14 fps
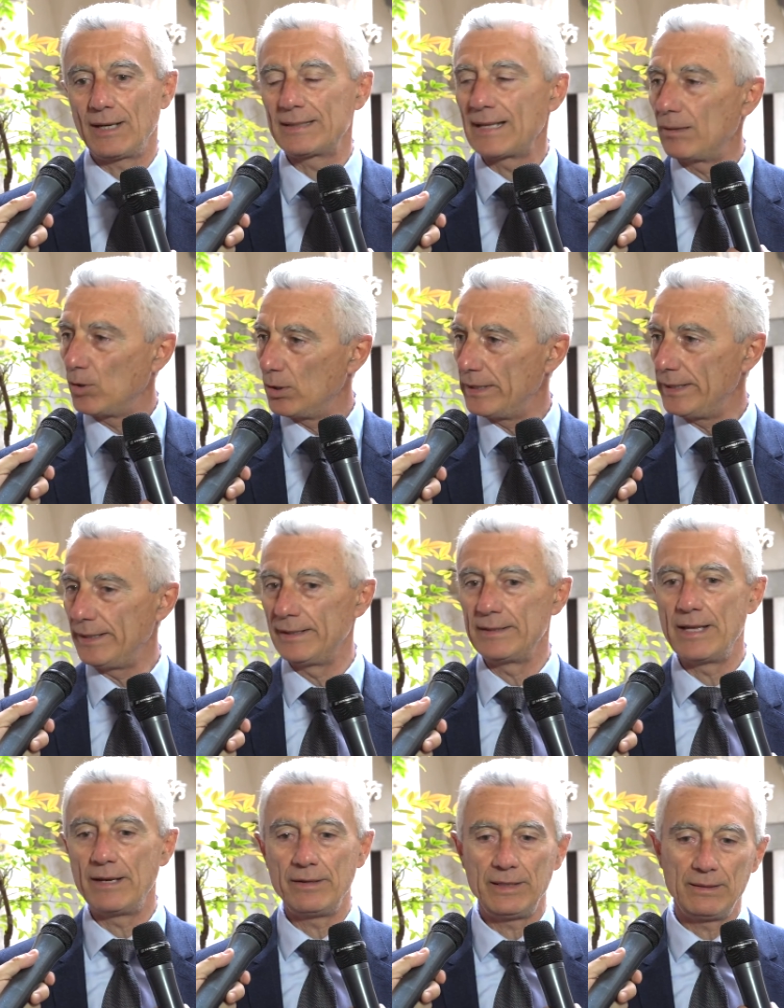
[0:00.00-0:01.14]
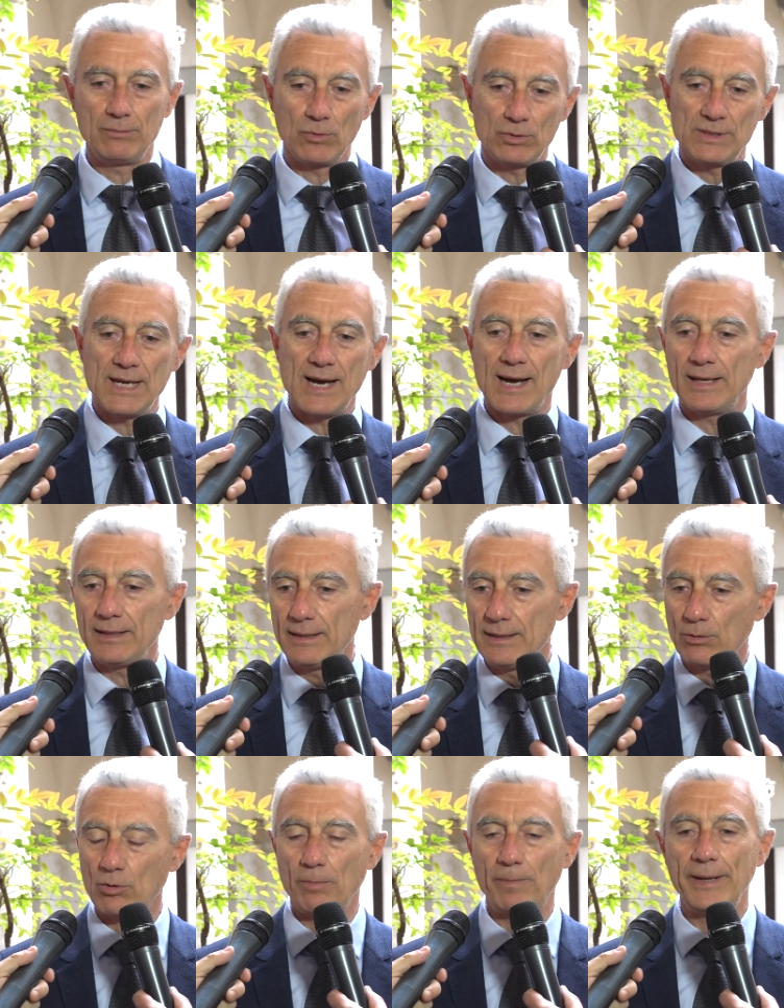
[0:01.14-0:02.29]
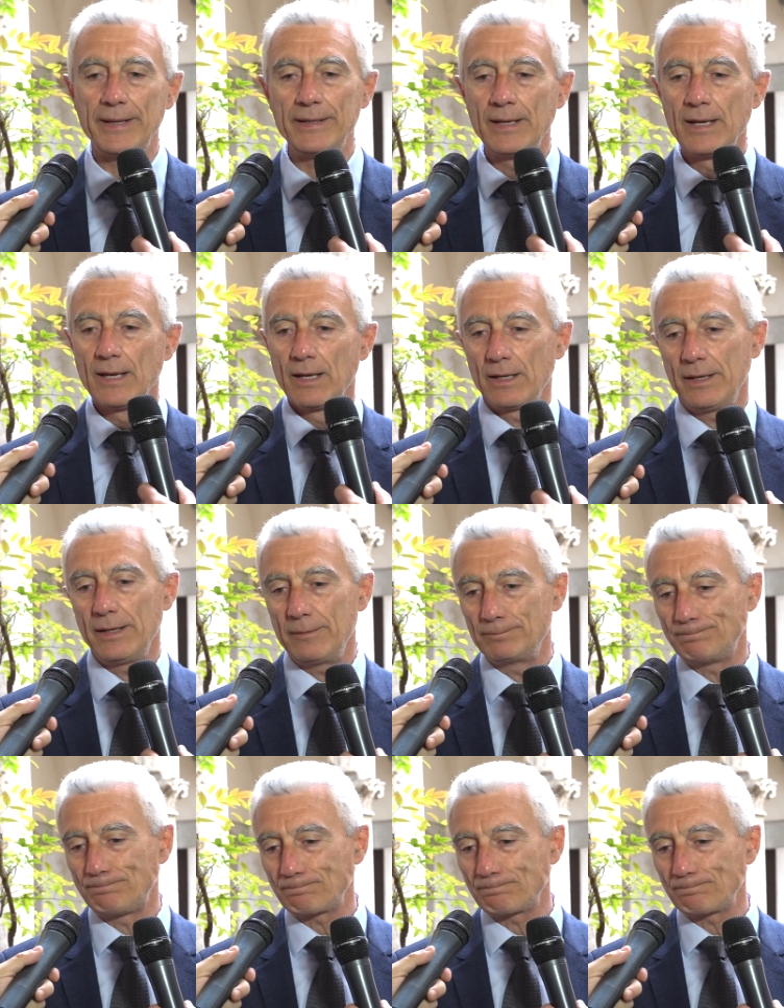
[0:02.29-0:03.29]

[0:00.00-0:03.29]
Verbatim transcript: la Diamond League, dei mondiali, gli europei, eh,